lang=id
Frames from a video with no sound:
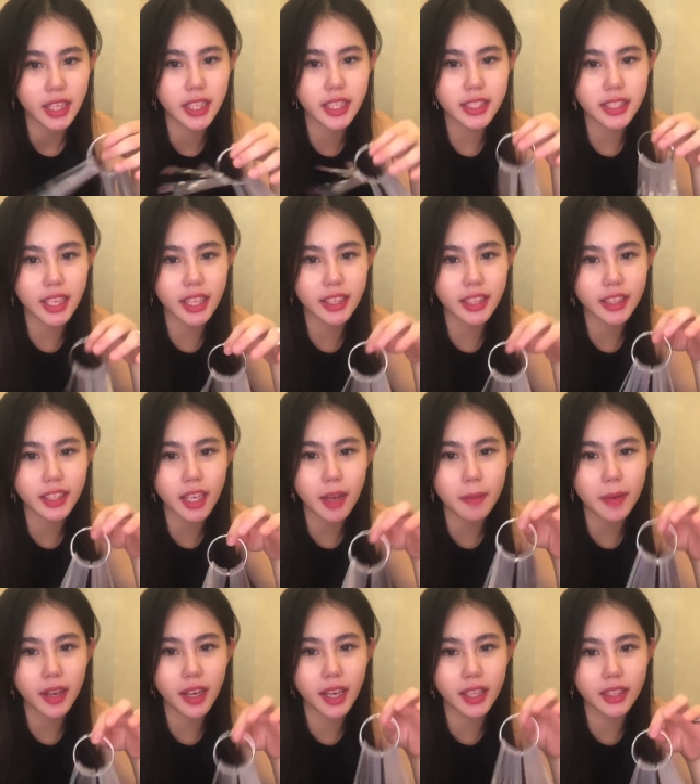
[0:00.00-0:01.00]
lagi cantik
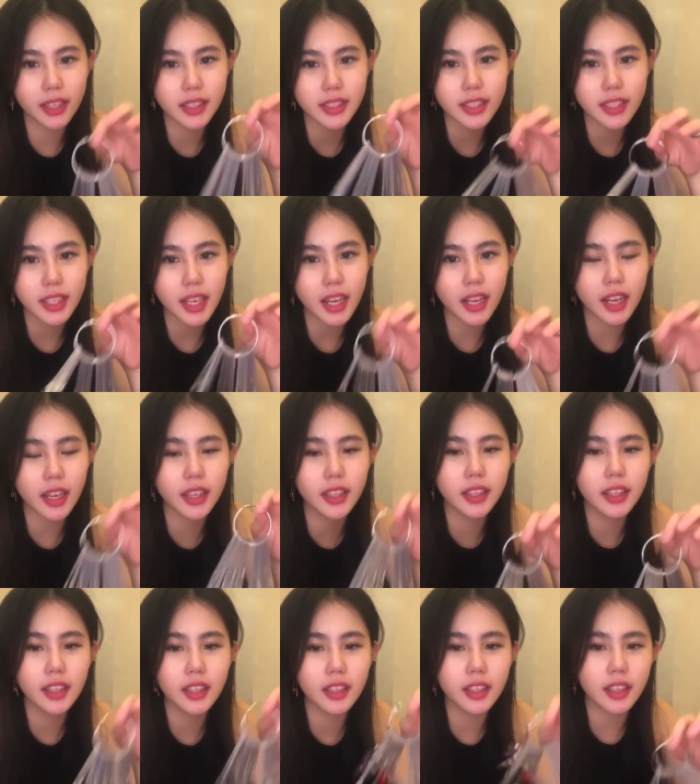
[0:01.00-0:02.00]
apa ganteng sih kak
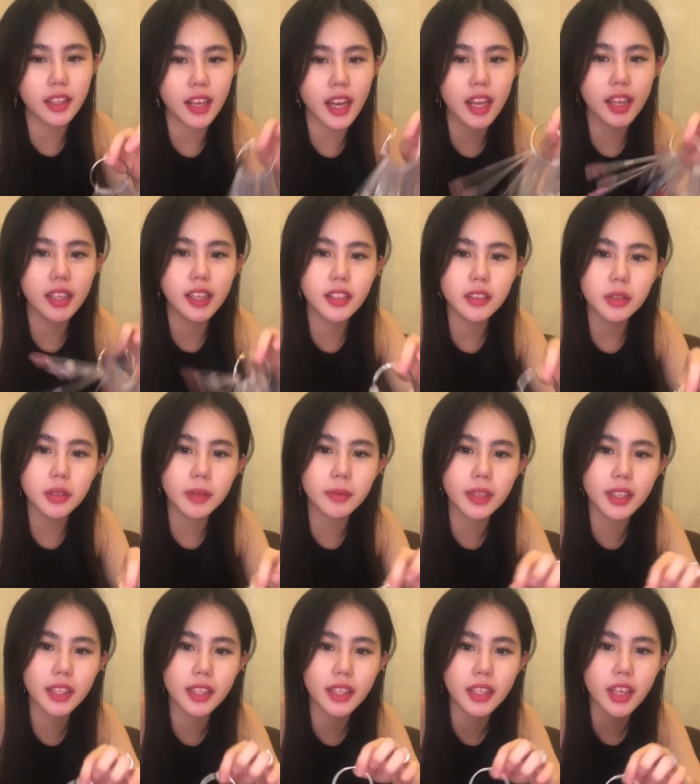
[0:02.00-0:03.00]
ragil ragil tuh
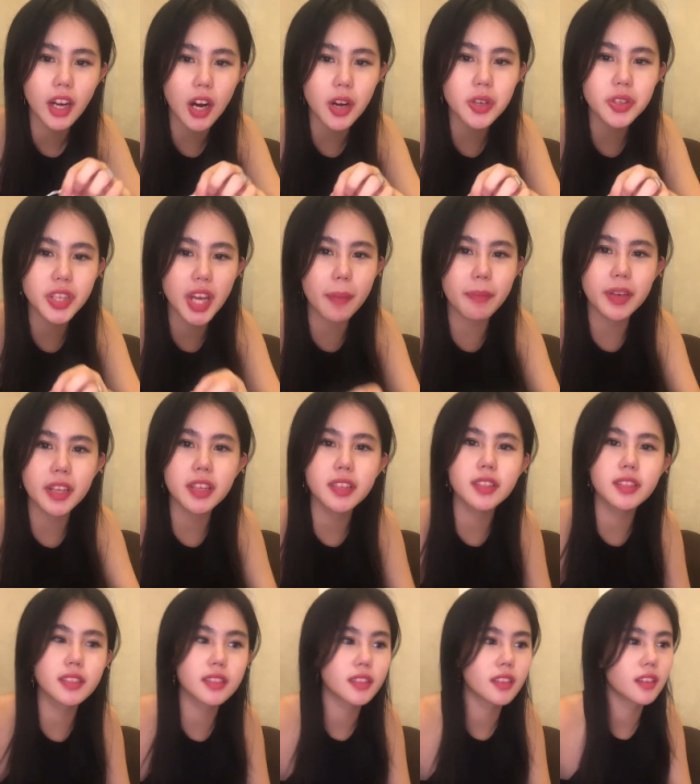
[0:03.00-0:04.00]
gimana ayo
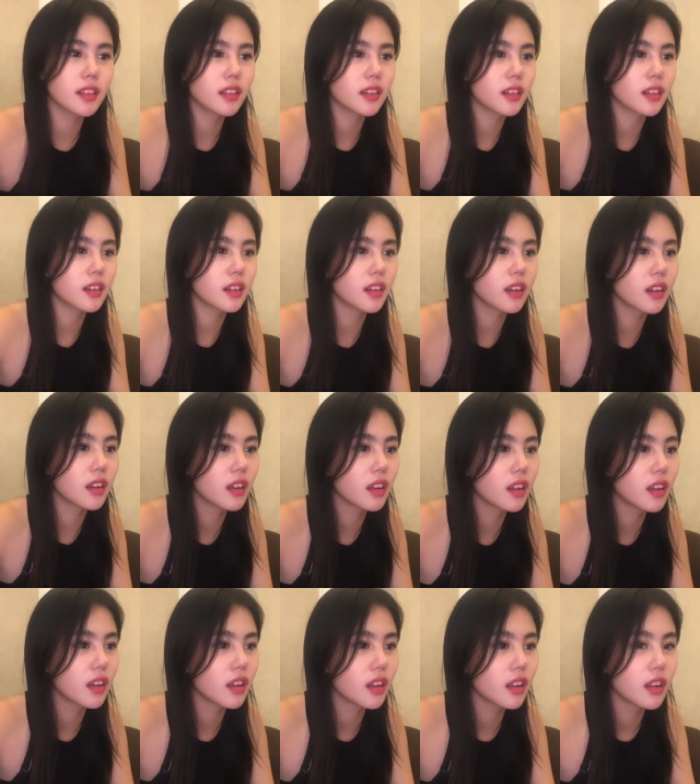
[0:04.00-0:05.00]
Japanese
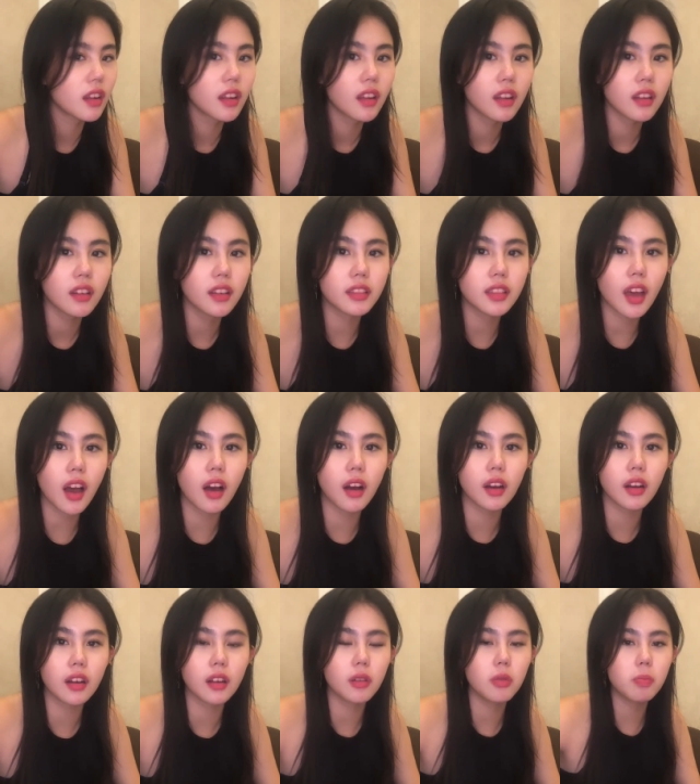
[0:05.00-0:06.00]
Mardika ya tahu
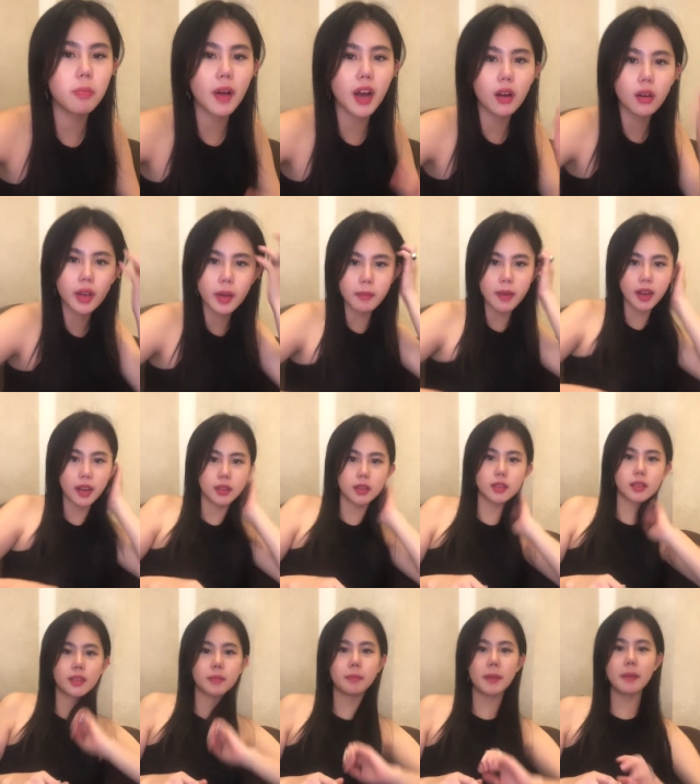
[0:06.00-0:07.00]
lupa lupa aku yang mana
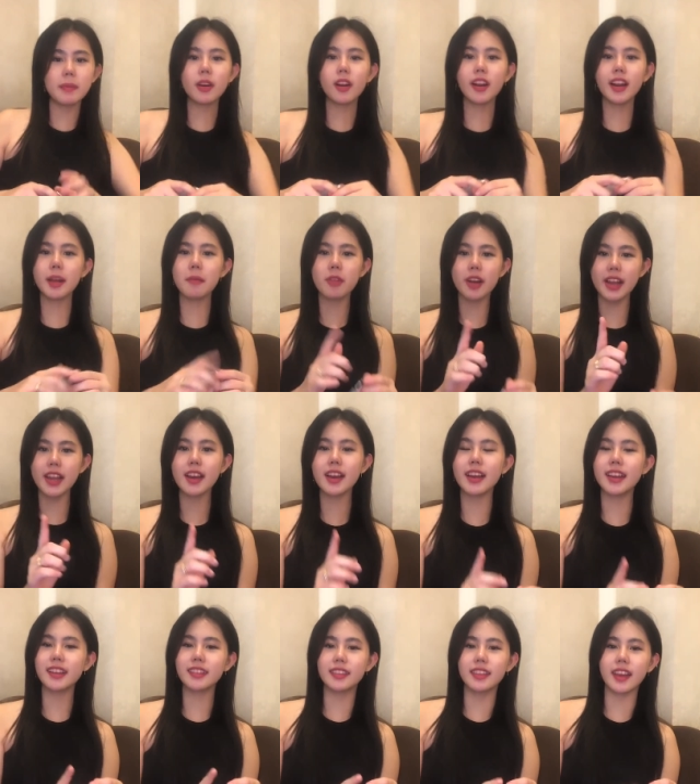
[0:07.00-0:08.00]
tuh maybe kalau lihat mukanya
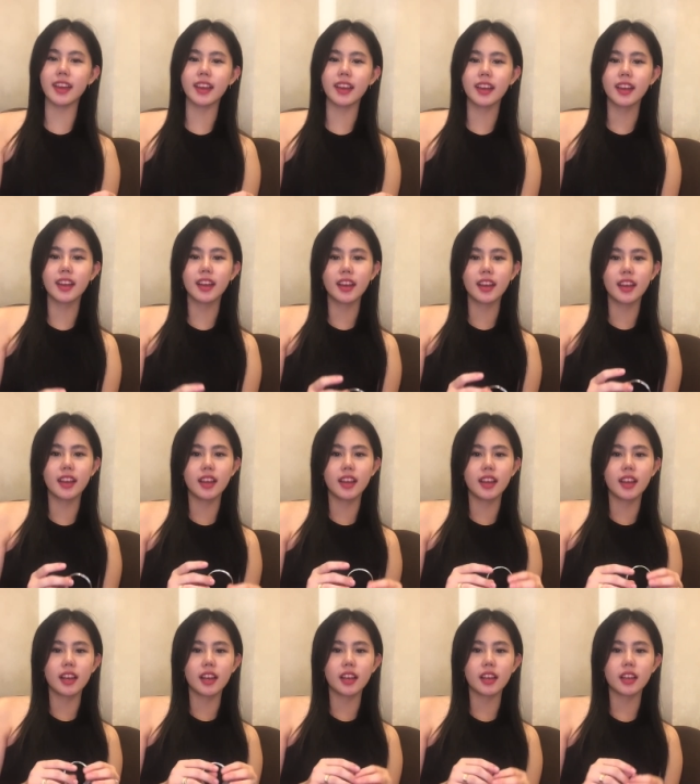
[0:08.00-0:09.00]
inget deh
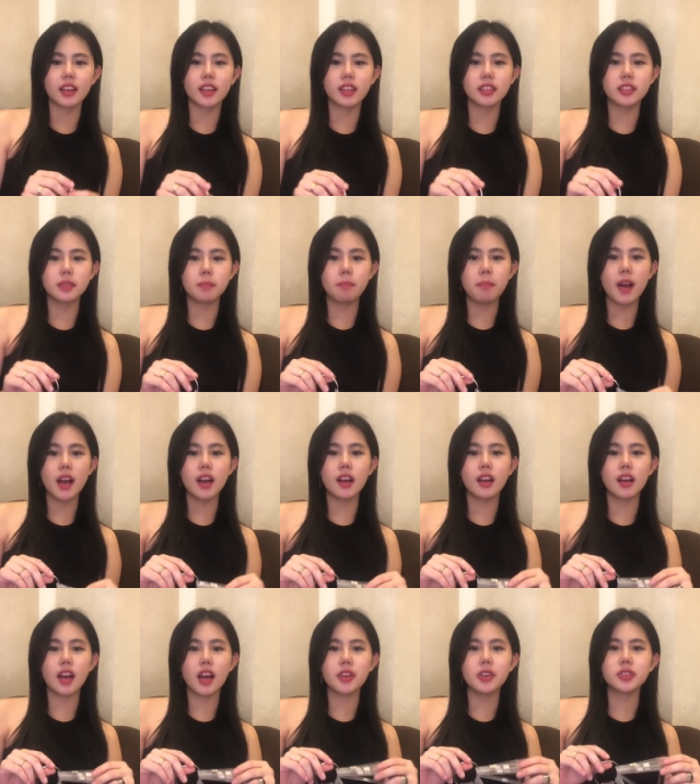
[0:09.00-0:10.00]

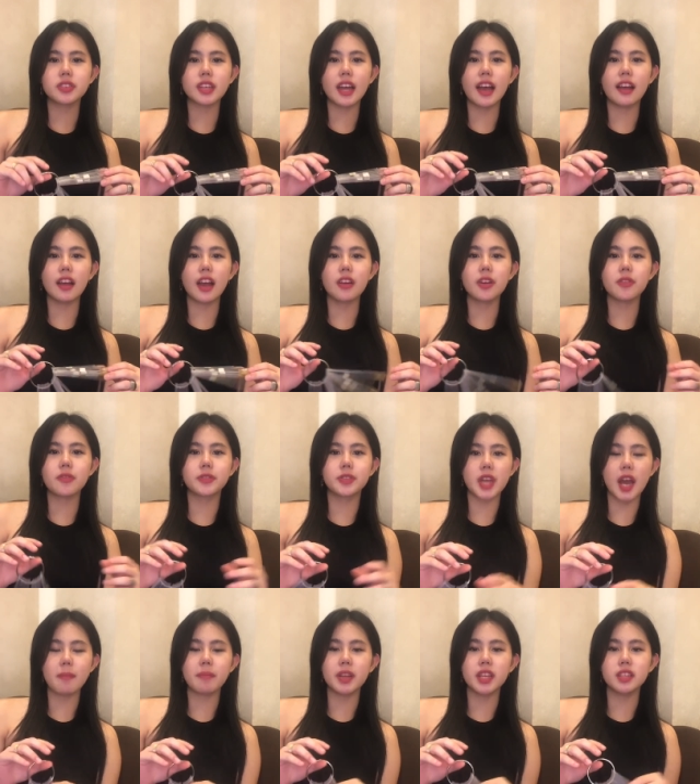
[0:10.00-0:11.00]
Jepang are you are you
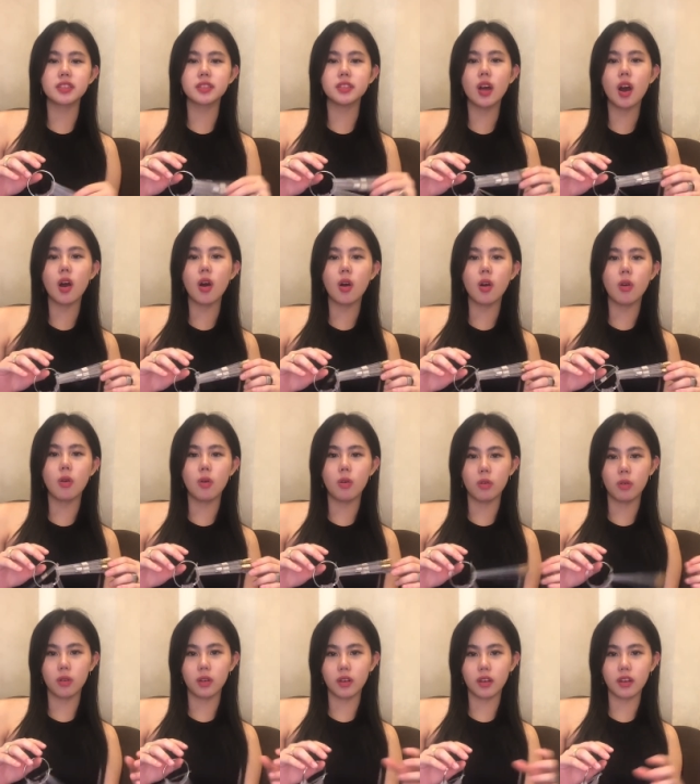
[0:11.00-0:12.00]
Japanese no
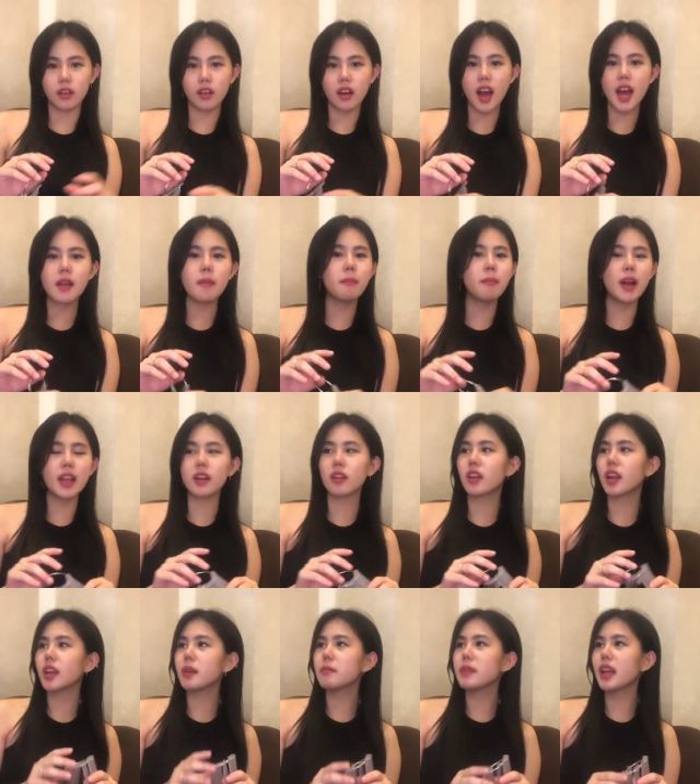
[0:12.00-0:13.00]
ah, banyak
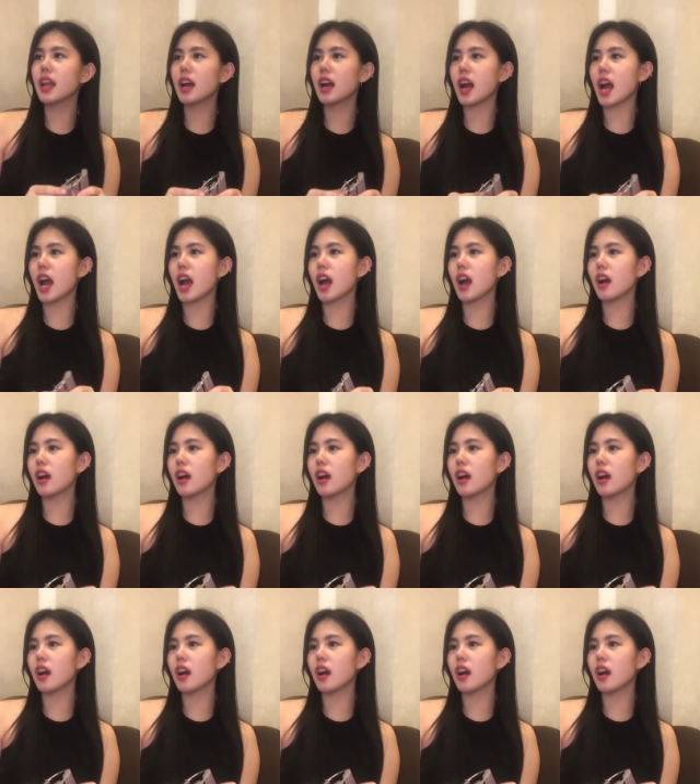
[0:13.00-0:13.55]
orang yang bilang